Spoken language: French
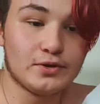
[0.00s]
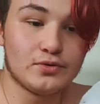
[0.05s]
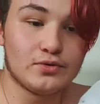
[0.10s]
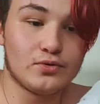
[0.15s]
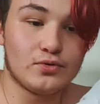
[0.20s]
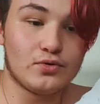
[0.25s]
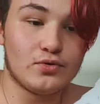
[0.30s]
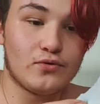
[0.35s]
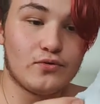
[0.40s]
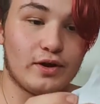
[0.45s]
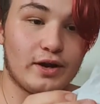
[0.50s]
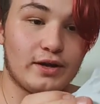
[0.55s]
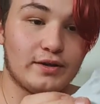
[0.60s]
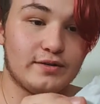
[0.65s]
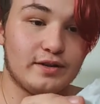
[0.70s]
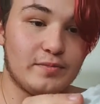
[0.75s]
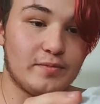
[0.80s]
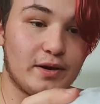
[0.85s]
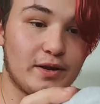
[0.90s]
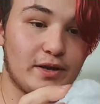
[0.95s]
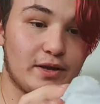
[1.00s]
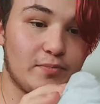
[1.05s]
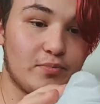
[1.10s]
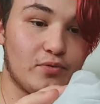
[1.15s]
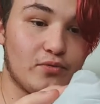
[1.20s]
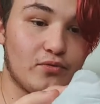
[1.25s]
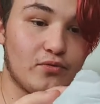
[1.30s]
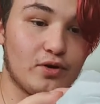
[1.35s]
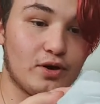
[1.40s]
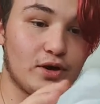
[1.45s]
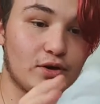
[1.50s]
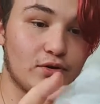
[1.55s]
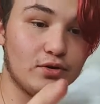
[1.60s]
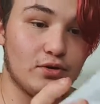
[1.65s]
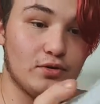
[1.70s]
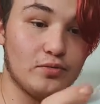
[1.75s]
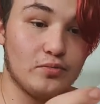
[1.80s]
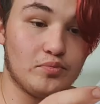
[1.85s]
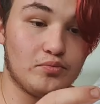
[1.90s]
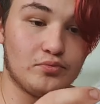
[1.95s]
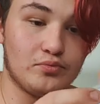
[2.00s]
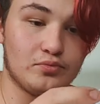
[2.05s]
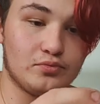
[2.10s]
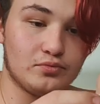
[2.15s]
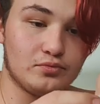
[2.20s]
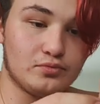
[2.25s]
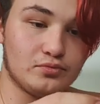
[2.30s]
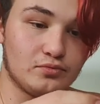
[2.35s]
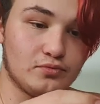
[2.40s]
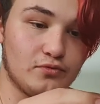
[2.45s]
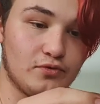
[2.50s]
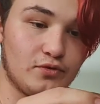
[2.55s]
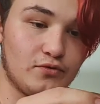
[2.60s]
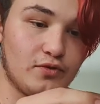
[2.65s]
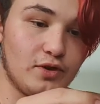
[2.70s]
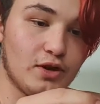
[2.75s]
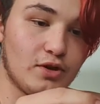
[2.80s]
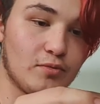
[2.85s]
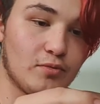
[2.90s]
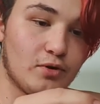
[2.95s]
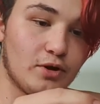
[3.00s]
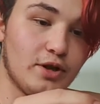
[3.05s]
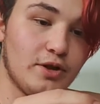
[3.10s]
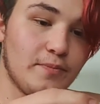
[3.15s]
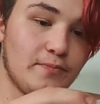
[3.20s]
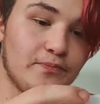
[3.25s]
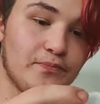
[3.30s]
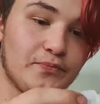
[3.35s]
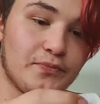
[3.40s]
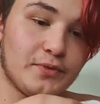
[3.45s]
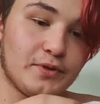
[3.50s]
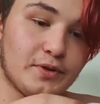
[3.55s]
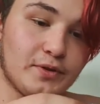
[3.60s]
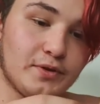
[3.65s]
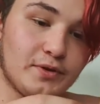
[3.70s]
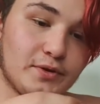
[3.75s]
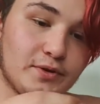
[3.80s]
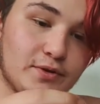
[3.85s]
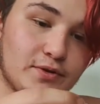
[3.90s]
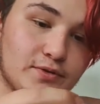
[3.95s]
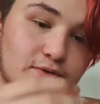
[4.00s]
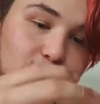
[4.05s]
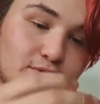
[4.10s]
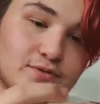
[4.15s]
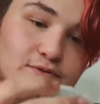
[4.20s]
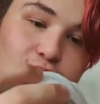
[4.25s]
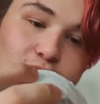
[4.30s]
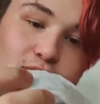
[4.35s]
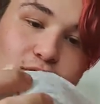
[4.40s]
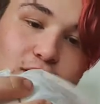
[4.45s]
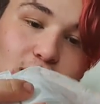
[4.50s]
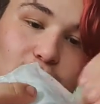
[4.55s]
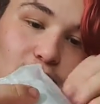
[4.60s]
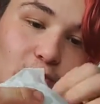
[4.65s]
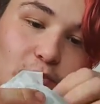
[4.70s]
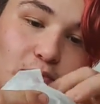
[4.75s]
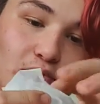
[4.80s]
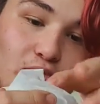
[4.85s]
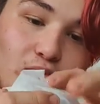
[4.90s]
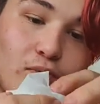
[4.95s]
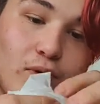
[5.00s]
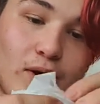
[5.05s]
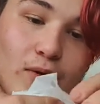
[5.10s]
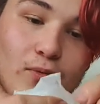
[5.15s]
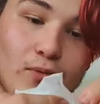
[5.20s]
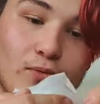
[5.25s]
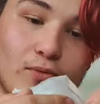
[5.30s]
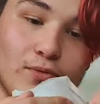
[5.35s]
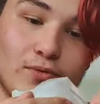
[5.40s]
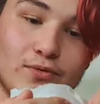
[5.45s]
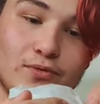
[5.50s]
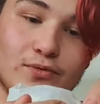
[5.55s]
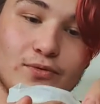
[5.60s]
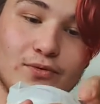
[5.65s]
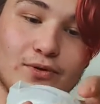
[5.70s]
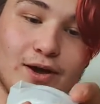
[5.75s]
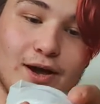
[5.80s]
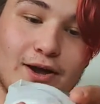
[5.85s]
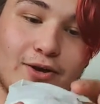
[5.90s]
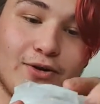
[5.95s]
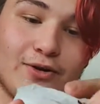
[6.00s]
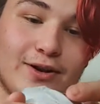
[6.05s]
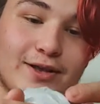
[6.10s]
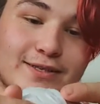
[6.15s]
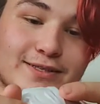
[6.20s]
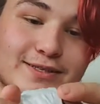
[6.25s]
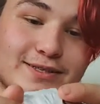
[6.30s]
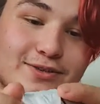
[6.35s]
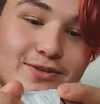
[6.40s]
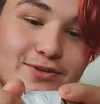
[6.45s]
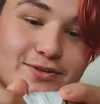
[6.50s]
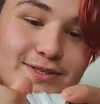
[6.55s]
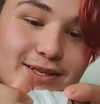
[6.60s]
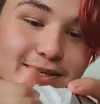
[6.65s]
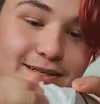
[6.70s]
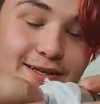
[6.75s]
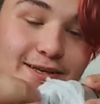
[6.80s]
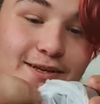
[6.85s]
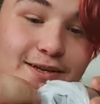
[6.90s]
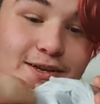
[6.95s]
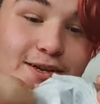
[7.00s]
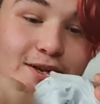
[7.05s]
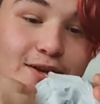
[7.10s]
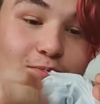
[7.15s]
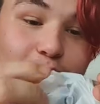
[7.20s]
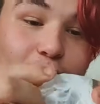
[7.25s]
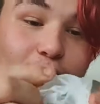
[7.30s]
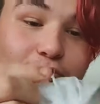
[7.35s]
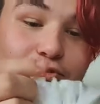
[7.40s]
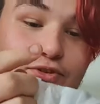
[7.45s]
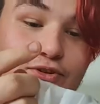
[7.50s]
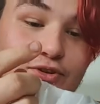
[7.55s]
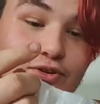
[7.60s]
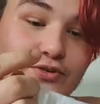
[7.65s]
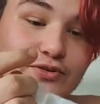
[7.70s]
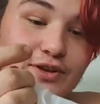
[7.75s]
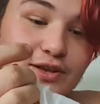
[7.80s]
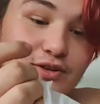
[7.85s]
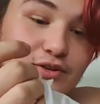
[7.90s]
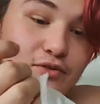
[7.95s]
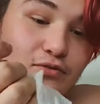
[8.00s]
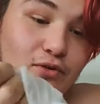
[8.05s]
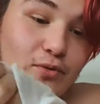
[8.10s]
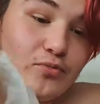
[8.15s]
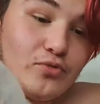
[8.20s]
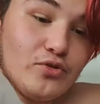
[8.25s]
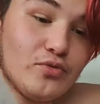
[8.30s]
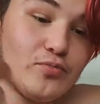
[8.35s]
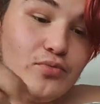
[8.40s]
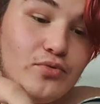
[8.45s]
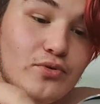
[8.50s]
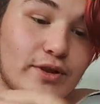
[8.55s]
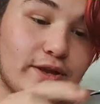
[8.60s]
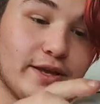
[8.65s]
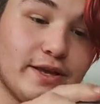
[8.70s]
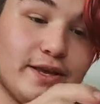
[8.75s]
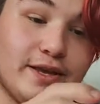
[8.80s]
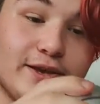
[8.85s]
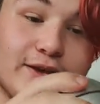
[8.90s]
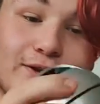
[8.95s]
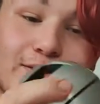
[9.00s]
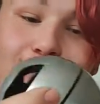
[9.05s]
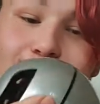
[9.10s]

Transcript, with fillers: Donc on va la déballer pour voir euh, vite fait comment elle est. Donc voilà, hop, waouh. Alors là, c'est de l'enceinte. Hein. Bon, c'est une enceinte en forme de boule et